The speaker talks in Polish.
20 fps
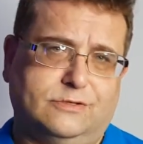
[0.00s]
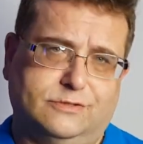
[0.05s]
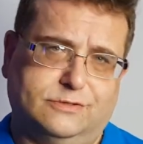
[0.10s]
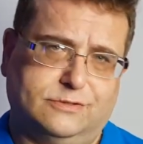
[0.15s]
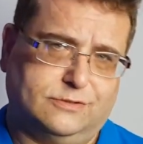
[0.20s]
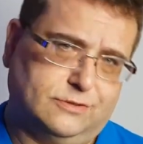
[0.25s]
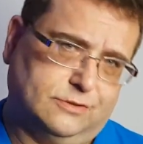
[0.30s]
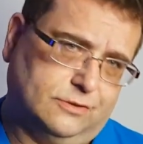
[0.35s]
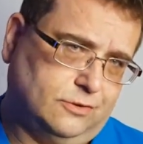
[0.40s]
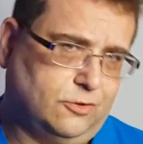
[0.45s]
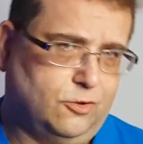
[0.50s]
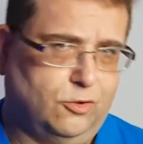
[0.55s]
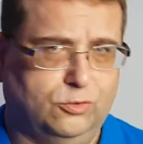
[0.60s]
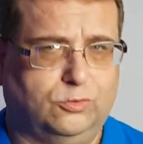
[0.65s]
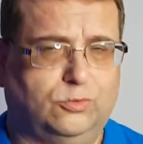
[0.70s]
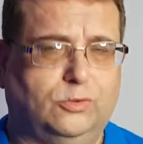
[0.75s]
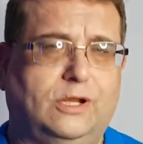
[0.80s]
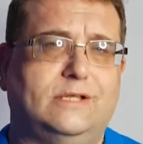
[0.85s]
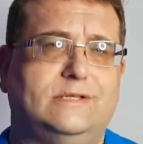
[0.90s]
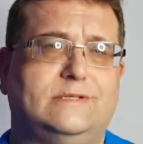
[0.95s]
z
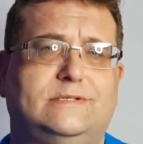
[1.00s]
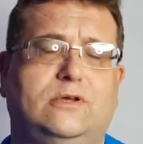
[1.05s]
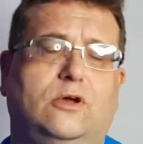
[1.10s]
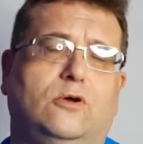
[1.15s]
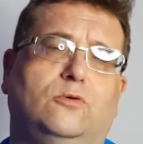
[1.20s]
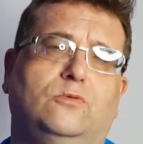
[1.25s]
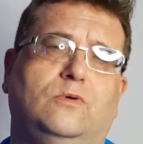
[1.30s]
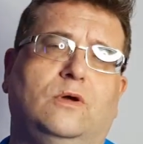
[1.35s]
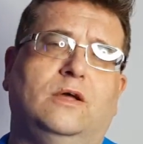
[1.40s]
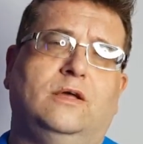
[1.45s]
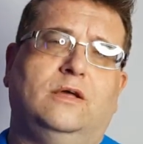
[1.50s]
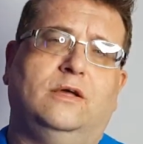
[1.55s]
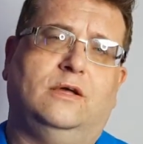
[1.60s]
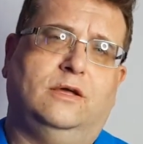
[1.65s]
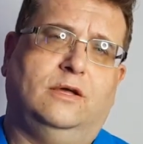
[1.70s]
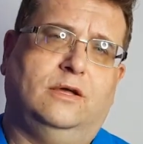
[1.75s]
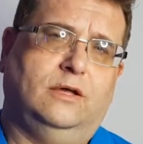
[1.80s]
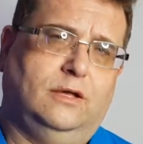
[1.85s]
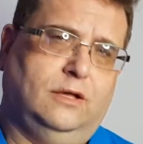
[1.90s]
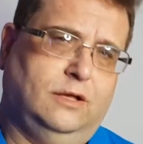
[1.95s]
konkurencją,
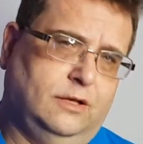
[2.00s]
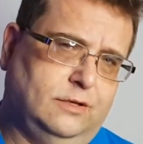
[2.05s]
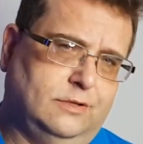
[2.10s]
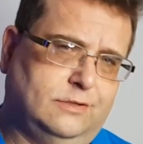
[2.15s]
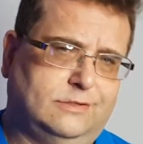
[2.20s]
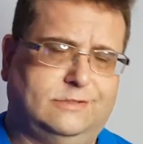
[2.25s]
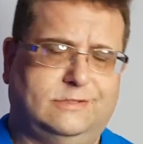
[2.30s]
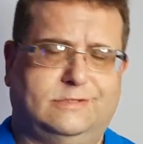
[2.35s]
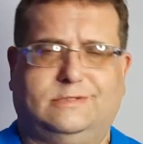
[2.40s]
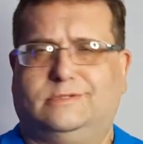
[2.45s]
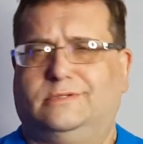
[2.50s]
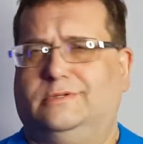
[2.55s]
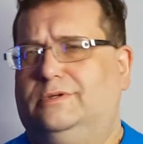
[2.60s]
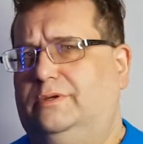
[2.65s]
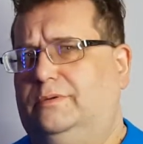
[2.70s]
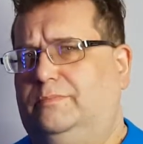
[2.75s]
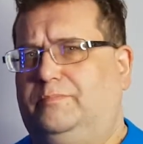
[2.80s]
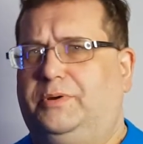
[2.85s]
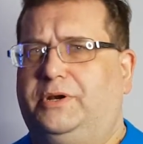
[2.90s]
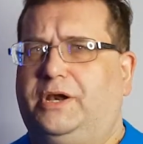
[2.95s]

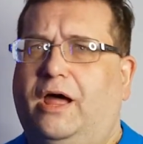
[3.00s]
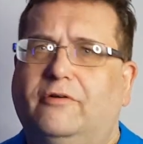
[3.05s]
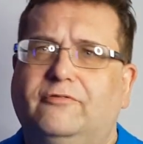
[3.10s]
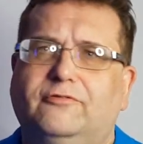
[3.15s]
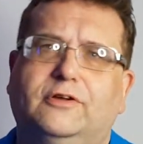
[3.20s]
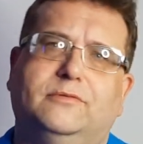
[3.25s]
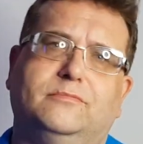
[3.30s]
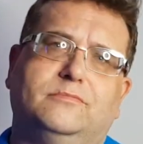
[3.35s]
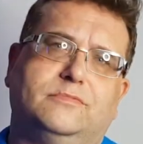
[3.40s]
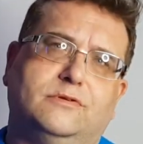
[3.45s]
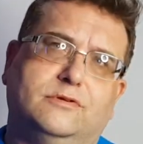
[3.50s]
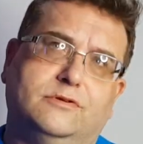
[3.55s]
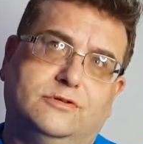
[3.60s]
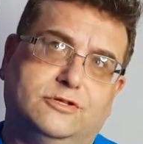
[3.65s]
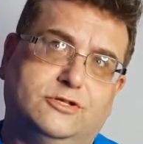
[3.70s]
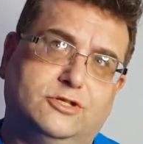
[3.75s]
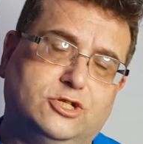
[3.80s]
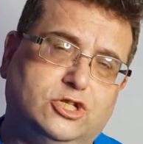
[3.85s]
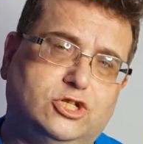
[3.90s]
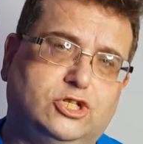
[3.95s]
z prawem,
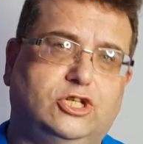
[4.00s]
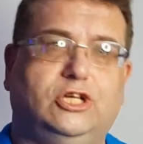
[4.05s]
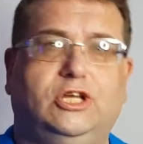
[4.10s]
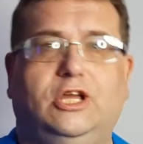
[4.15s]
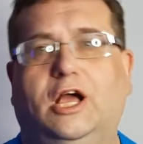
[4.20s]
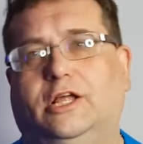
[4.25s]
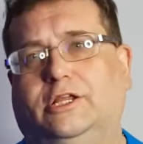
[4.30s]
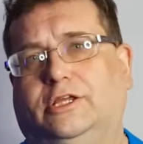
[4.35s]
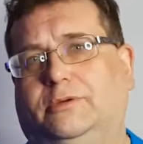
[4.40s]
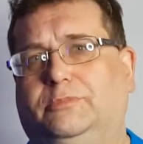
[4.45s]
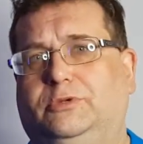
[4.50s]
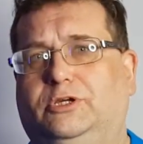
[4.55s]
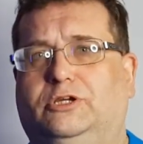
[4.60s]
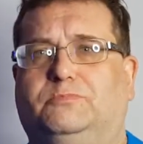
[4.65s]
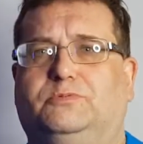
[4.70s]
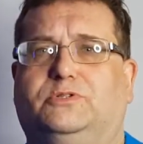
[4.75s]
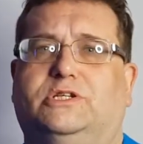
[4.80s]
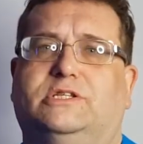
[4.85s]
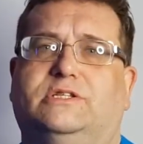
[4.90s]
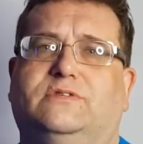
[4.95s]
z ściganiem
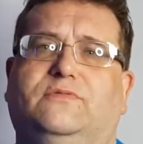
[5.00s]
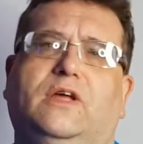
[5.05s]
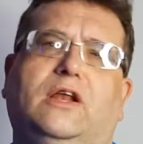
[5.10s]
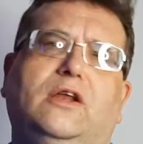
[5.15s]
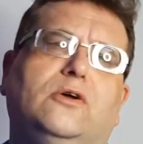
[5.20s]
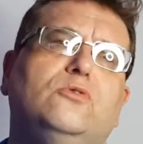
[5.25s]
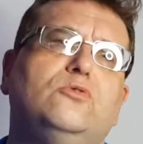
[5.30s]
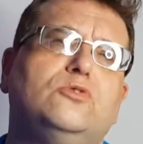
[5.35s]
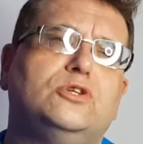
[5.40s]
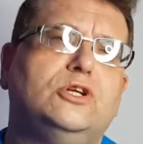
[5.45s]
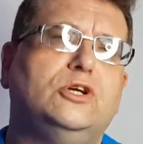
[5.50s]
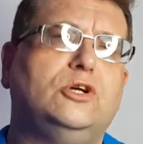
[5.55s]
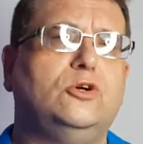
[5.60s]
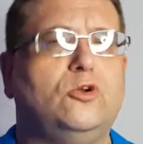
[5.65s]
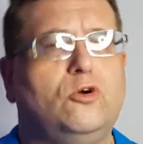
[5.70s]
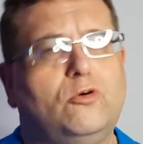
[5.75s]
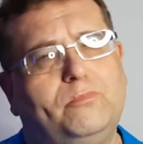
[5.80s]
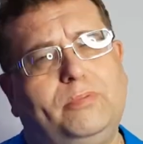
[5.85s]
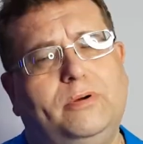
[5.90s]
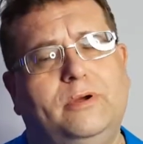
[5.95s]
ich przez wiele różnych
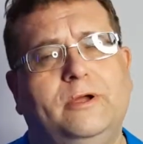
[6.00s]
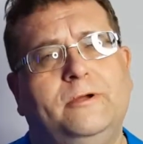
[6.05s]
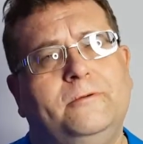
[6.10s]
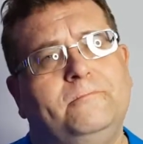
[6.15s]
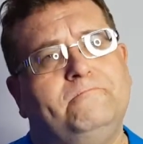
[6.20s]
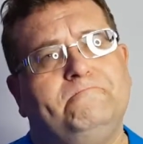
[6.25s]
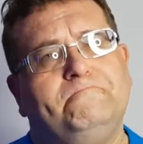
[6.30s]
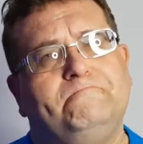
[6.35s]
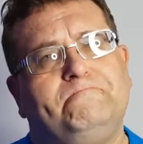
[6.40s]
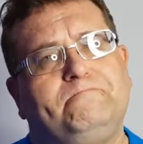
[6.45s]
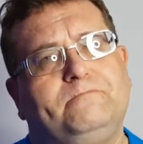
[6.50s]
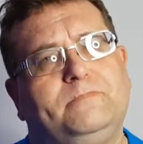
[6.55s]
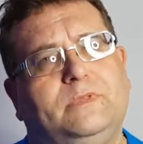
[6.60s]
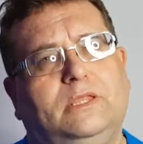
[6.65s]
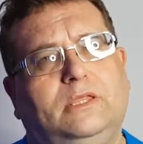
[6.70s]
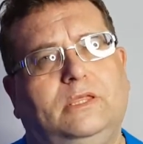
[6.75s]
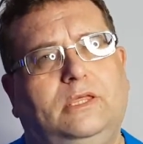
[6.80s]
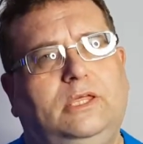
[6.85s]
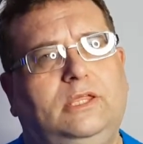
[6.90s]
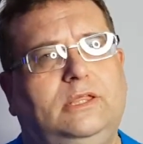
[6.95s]
grup
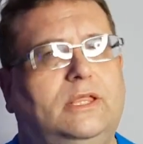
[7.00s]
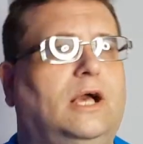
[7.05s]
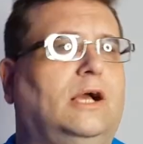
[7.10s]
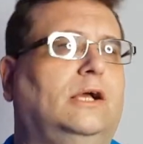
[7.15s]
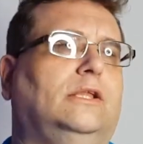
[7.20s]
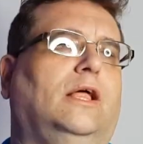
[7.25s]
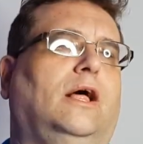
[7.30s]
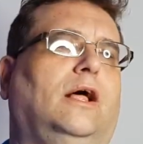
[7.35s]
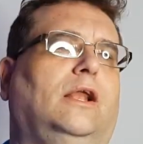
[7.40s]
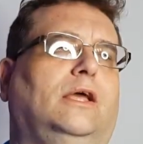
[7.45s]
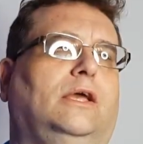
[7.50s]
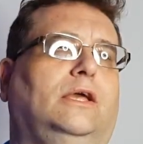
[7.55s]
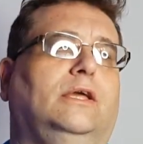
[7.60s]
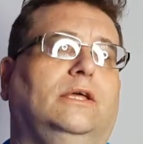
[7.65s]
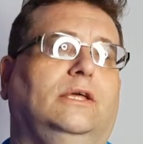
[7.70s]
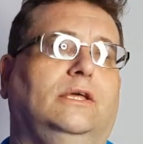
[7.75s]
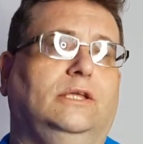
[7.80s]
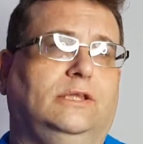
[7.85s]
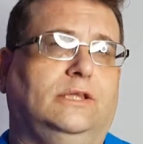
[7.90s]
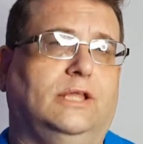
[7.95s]
i tak dalej,
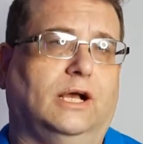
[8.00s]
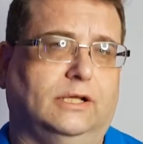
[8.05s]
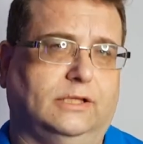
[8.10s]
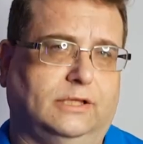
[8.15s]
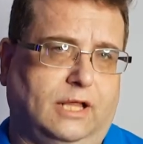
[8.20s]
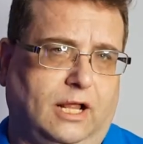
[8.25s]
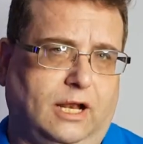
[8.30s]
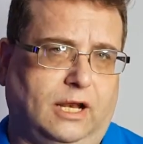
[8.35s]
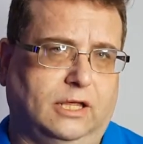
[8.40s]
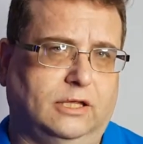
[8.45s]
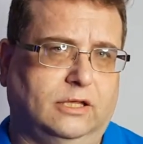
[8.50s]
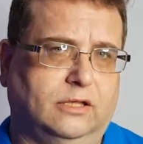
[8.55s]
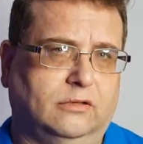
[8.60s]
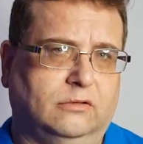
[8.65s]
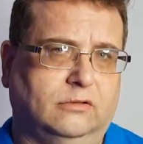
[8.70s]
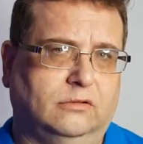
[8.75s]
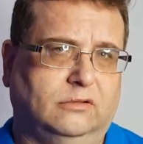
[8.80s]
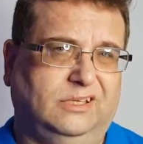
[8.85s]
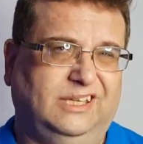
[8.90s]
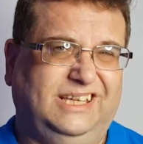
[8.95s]
i tak dalej.
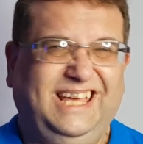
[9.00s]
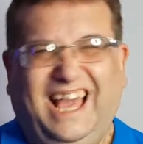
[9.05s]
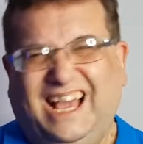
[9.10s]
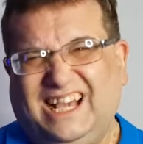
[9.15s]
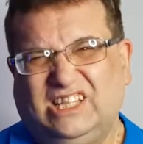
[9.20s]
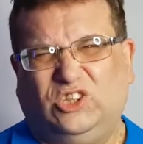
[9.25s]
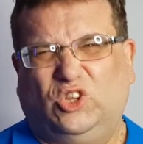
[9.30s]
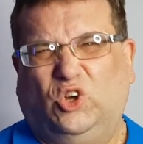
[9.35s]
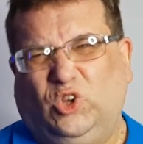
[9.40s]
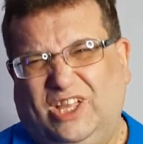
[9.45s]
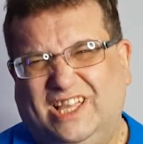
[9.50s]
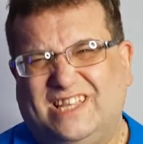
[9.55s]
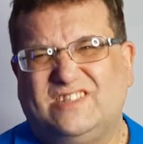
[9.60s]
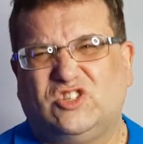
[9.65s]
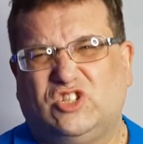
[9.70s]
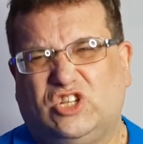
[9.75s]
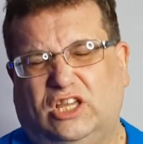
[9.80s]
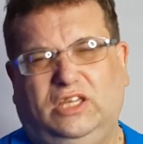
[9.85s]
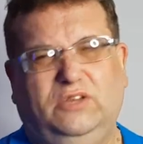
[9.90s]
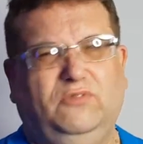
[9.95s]
Jak to jest,
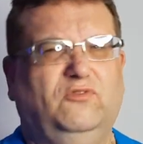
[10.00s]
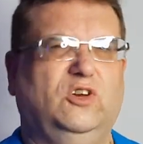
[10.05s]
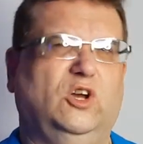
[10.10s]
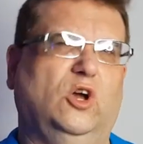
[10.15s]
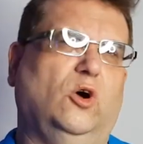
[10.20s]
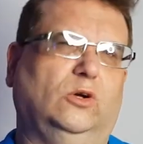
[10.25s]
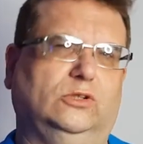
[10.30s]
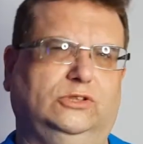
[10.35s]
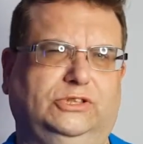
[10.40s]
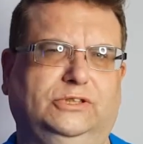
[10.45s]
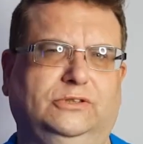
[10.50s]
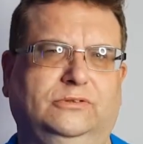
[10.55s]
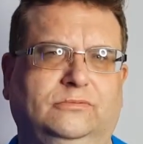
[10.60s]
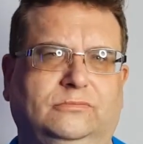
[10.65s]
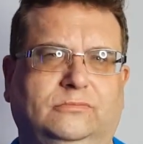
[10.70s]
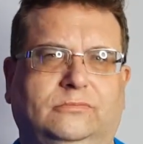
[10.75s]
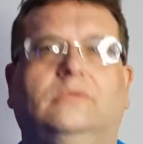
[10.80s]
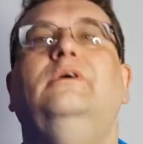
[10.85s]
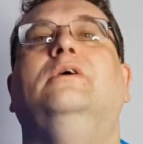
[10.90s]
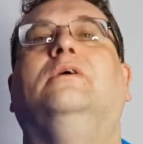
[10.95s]
że im wychodzi?
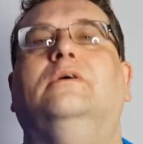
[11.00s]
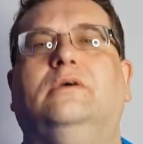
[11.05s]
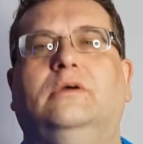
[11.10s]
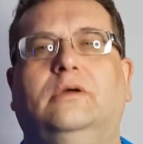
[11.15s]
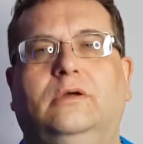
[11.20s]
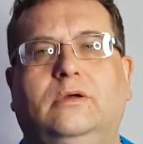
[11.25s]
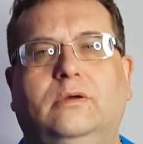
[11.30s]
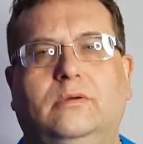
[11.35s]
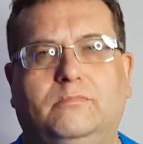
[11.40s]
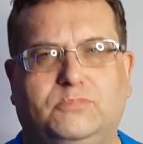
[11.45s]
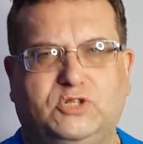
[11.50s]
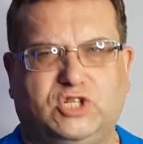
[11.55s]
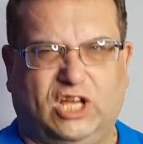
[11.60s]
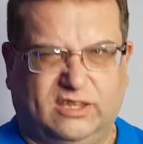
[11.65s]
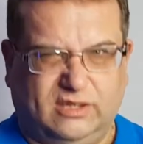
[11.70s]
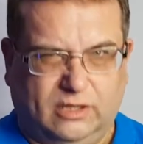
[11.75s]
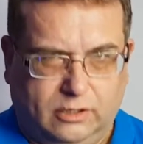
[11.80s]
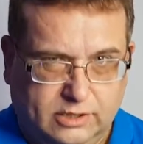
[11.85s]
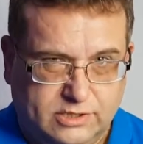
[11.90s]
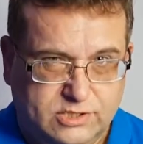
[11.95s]

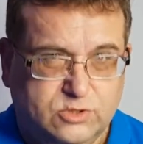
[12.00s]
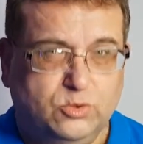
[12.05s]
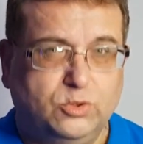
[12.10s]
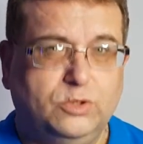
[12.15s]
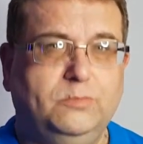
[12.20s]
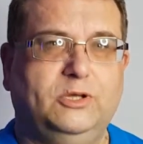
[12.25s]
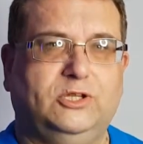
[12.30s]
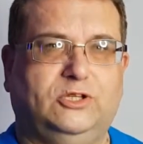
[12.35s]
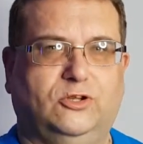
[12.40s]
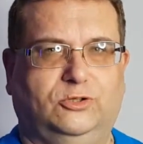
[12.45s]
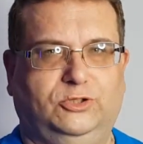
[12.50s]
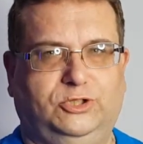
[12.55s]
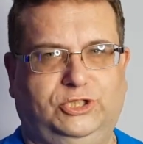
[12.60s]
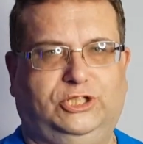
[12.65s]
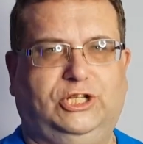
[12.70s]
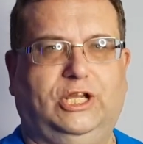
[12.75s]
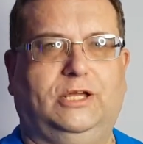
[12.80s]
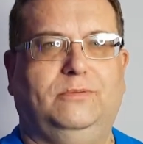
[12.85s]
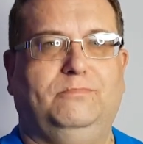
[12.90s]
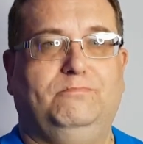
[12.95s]
Przeanalizujmy to
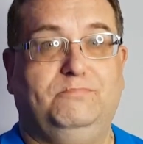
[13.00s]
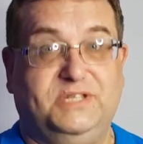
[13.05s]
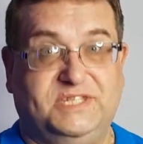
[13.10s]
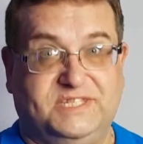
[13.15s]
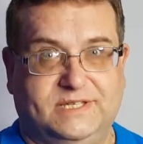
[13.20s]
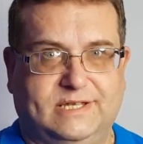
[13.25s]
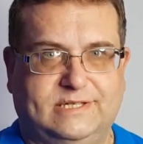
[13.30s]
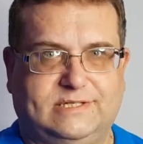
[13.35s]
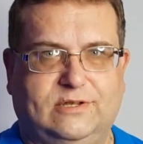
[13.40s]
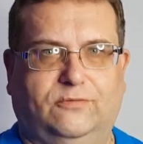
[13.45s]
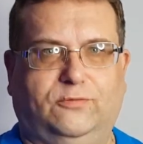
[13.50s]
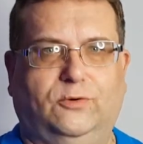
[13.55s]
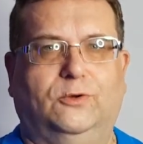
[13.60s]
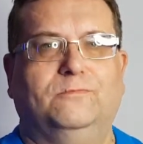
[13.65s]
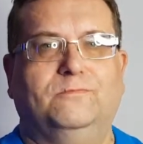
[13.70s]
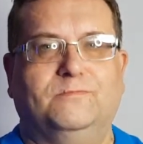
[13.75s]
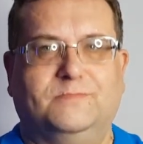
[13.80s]
dzisiaj biznesowo.